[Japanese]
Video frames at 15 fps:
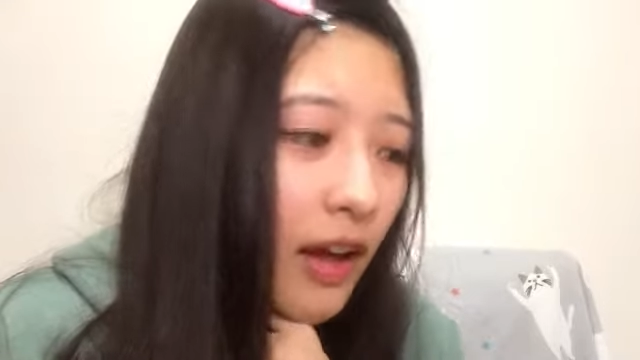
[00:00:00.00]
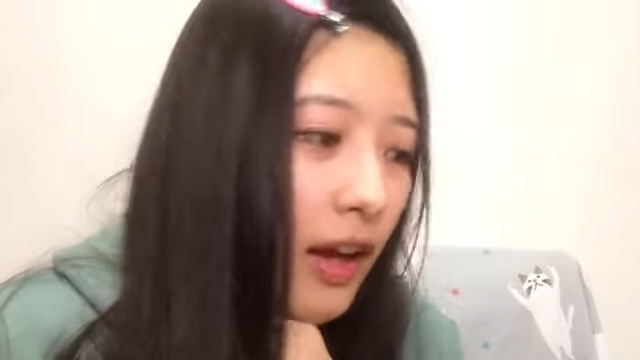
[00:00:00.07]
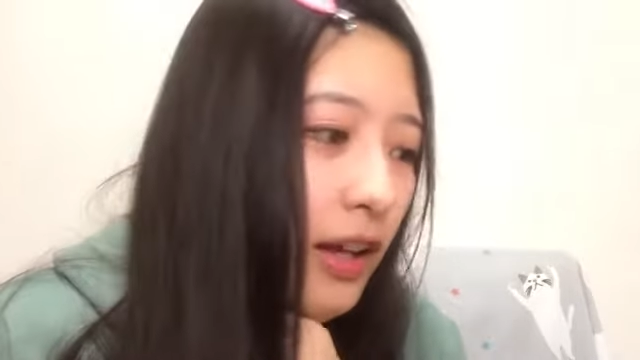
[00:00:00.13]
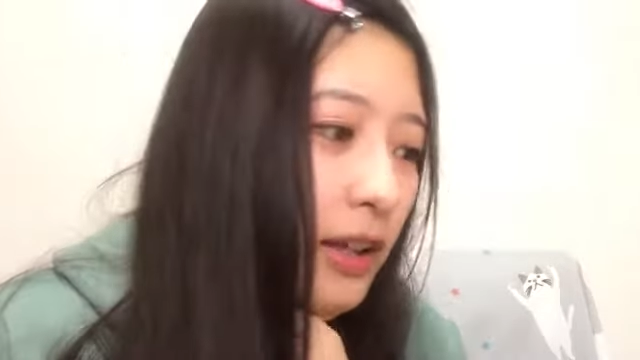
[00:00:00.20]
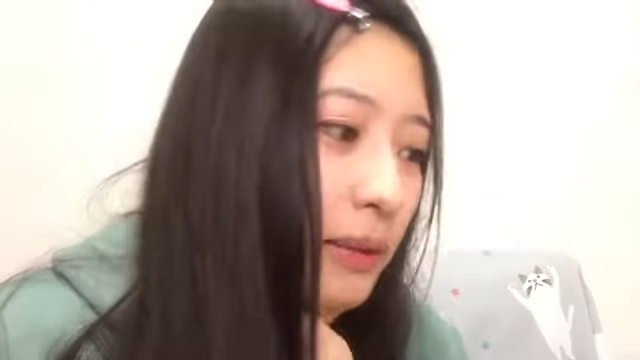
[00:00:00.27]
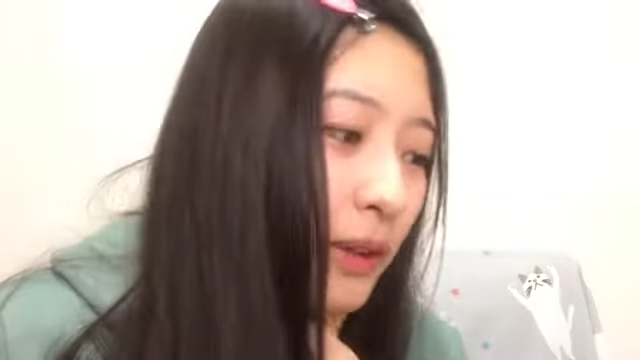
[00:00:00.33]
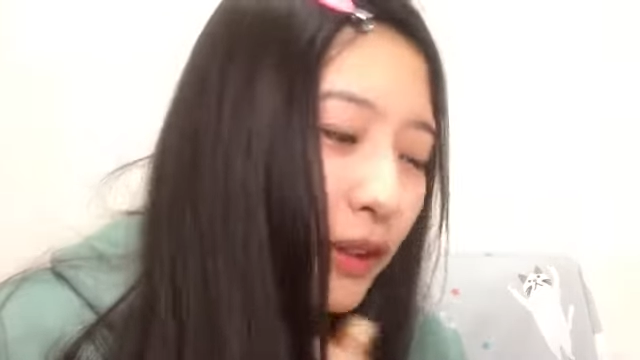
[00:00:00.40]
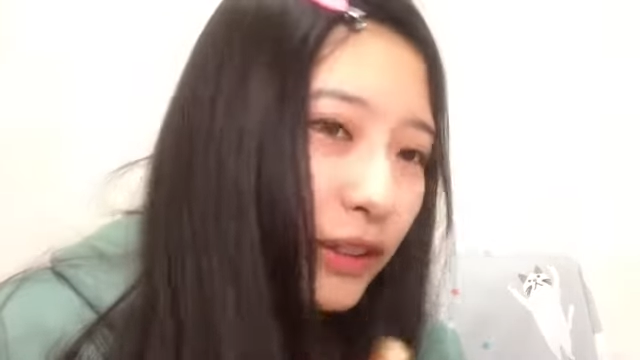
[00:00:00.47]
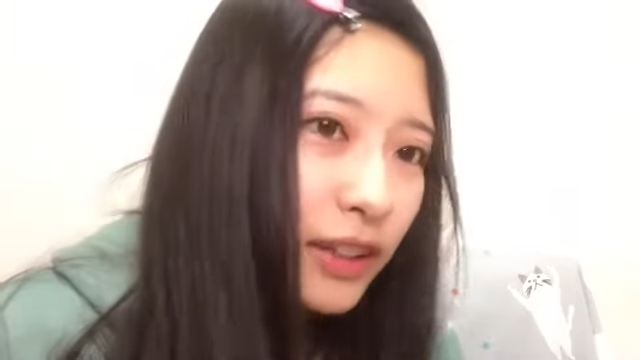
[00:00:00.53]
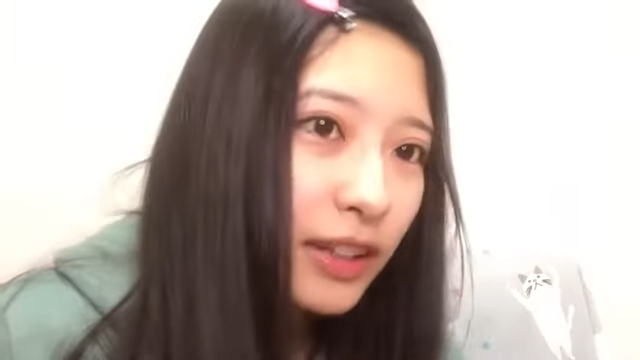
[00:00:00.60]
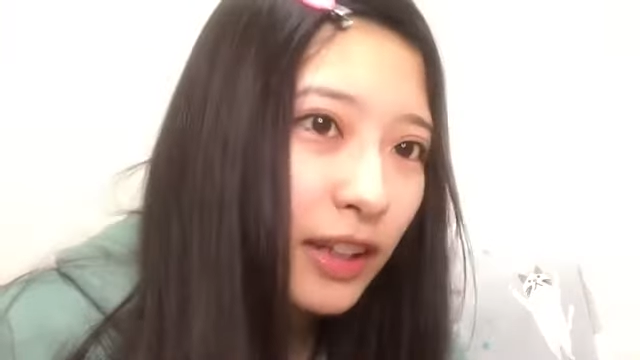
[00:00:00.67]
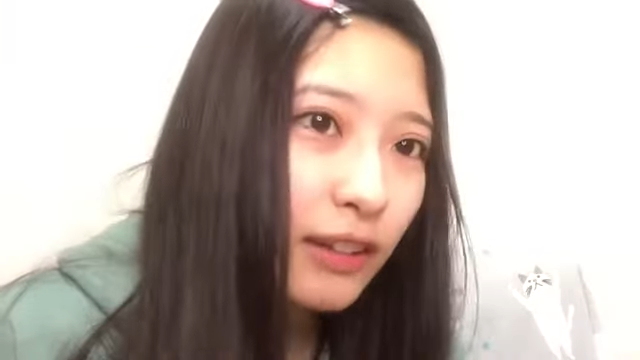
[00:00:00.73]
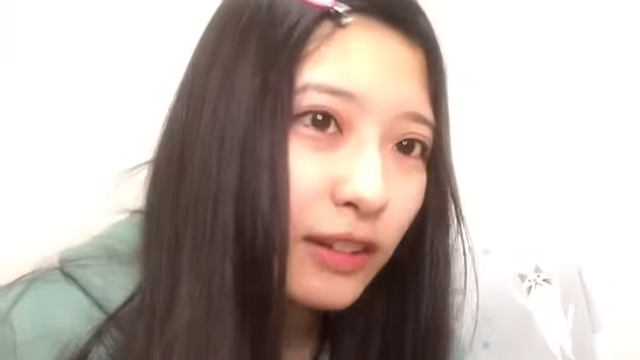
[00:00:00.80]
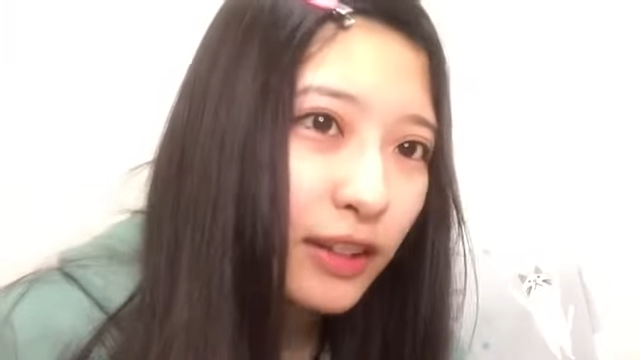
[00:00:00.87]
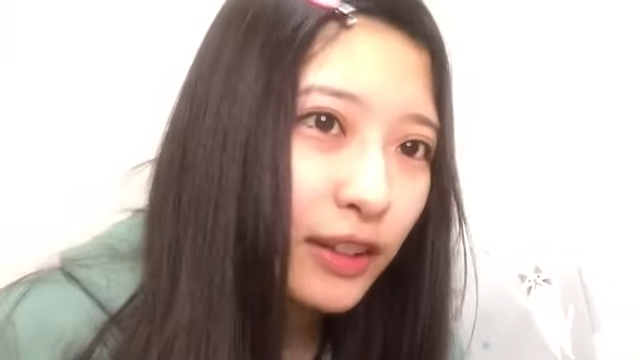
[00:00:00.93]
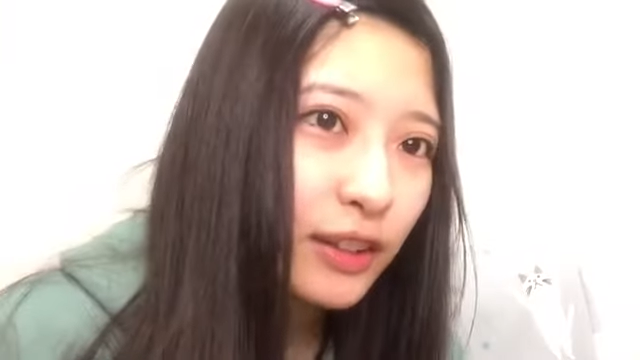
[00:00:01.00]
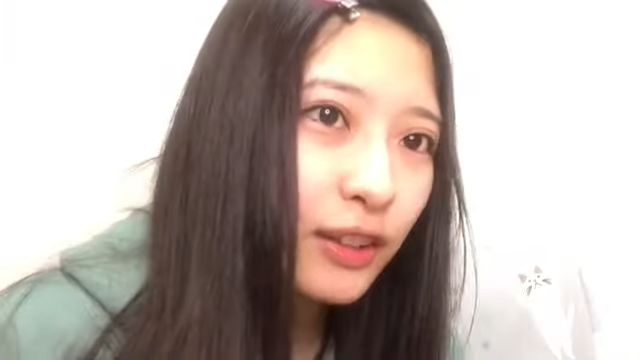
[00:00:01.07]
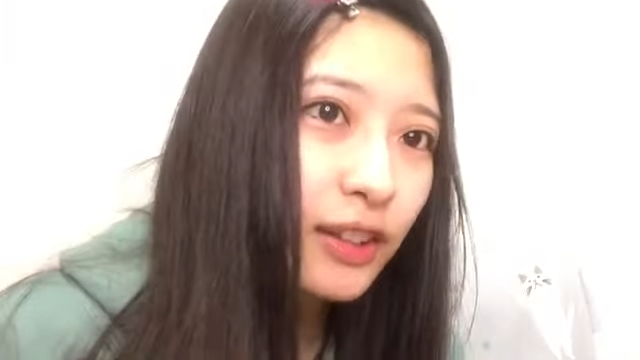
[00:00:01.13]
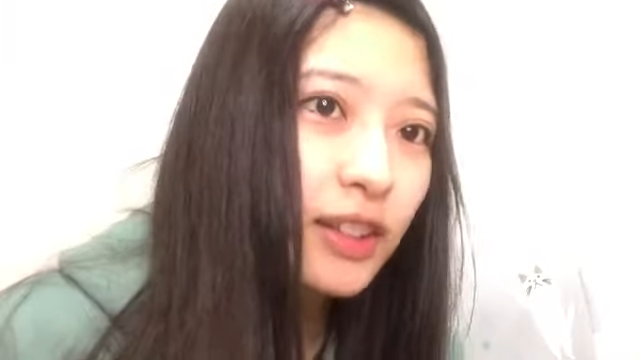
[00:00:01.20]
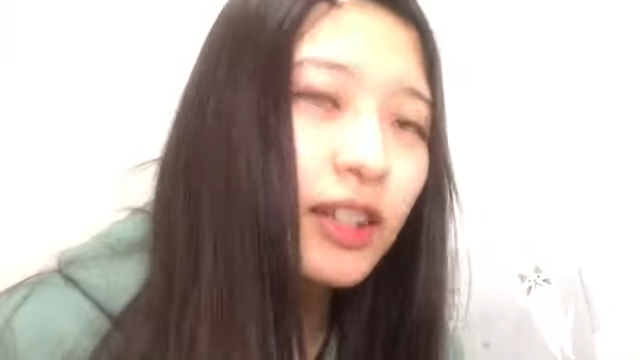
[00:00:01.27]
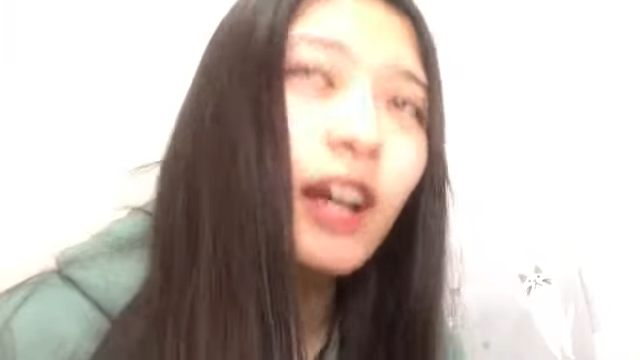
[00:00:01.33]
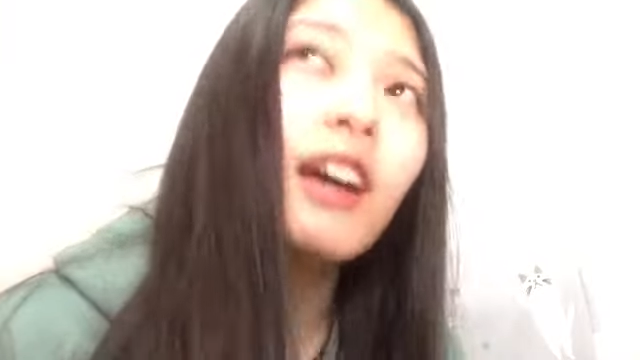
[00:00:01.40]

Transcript: あイベント自体はじゅうよじ。